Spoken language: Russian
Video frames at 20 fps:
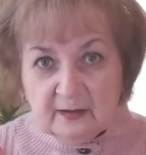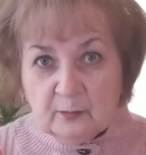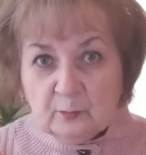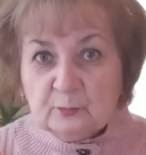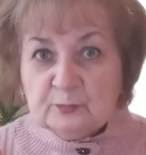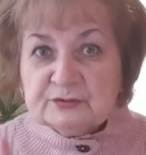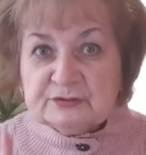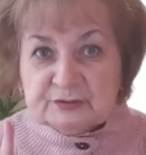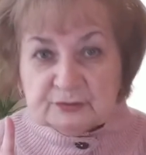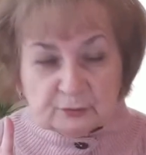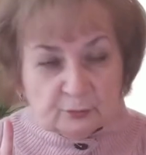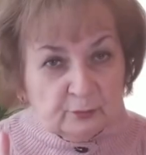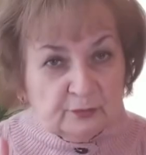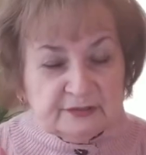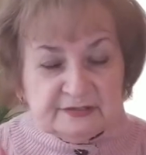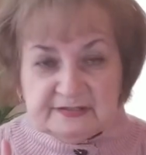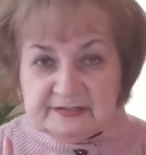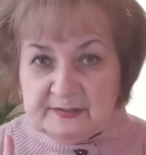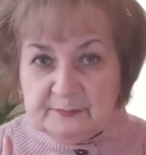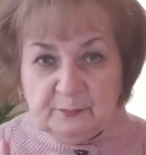
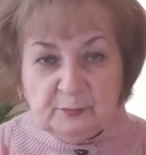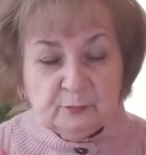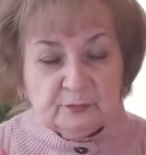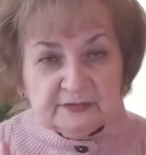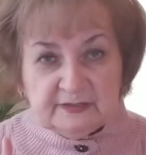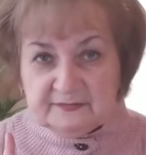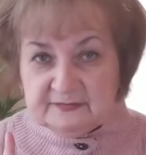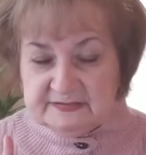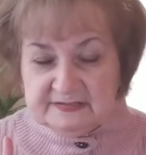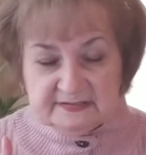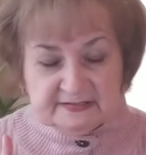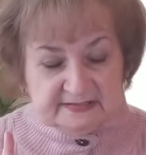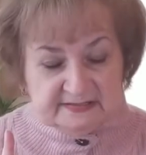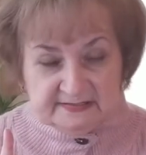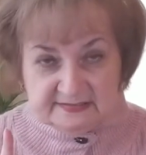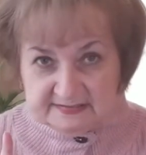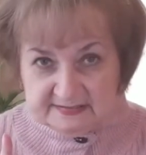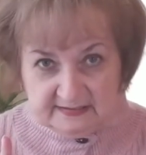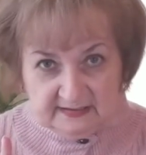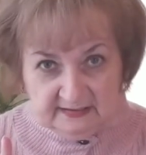устроить ребенка в детский
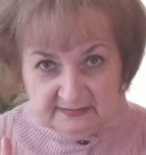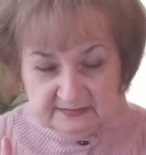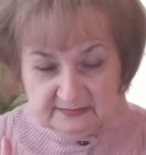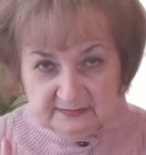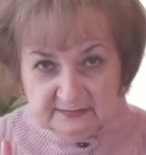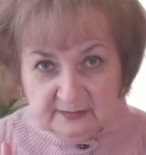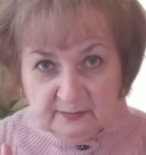сад